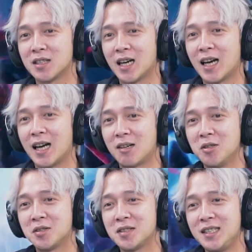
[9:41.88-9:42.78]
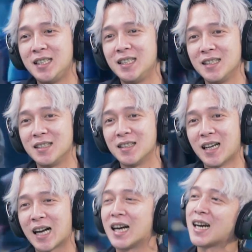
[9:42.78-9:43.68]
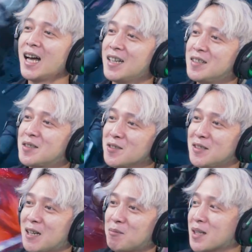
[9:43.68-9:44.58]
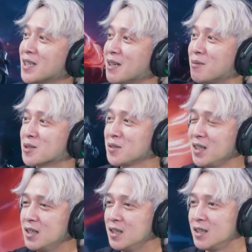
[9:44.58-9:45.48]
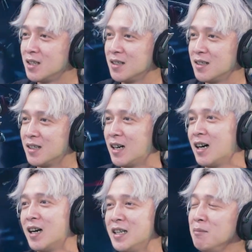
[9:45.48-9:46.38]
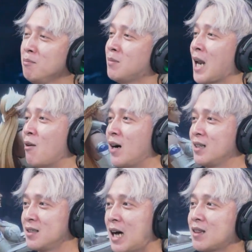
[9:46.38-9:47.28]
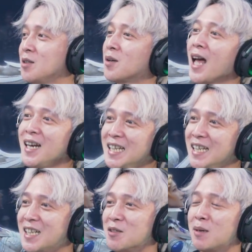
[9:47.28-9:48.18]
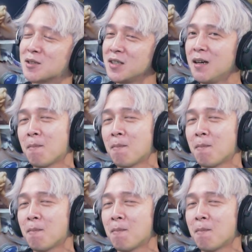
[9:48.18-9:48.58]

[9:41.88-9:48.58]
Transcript: nggak harus sih agak rancu ya Pet ya iya. maksudnya uh, ini melawan hati nurani gitu maksudnya